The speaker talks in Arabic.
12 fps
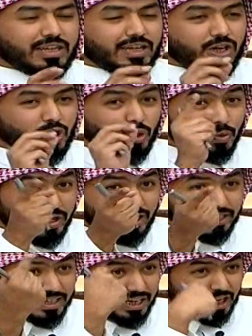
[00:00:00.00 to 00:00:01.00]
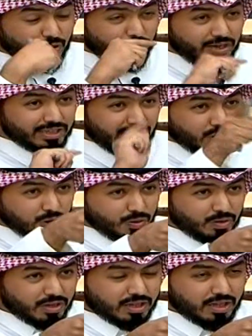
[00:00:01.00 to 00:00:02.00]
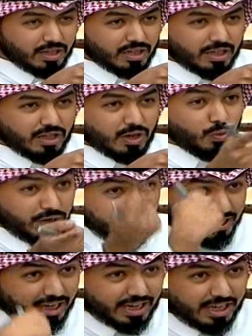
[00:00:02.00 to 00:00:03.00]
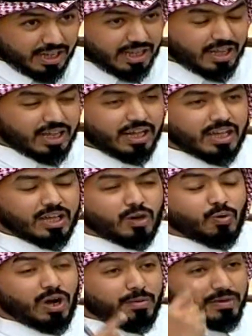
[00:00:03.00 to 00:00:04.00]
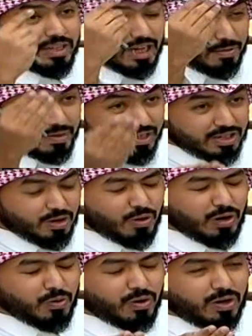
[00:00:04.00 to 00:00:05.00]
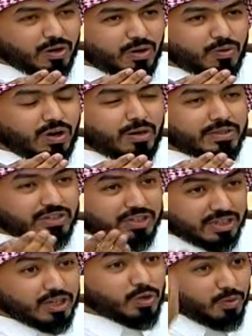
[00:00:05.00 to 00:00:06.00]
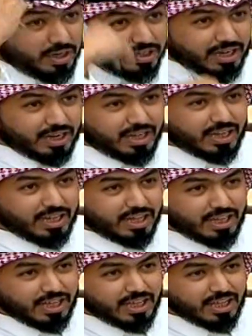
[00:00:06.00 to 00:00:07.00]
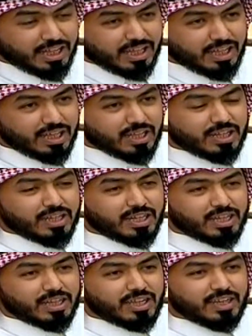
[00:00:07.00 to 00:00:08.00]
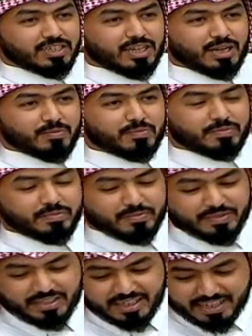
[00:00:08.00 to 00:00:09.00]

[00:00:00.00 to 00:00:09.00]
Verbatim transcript: هو اللي جاك ولا انت اللي رحت له؟ لا هو هو اللي جاك نعم هو لقانا محمد الخميس شاف الزي وحمد السعيد هو اللي جاك نعم انا حمد السعيد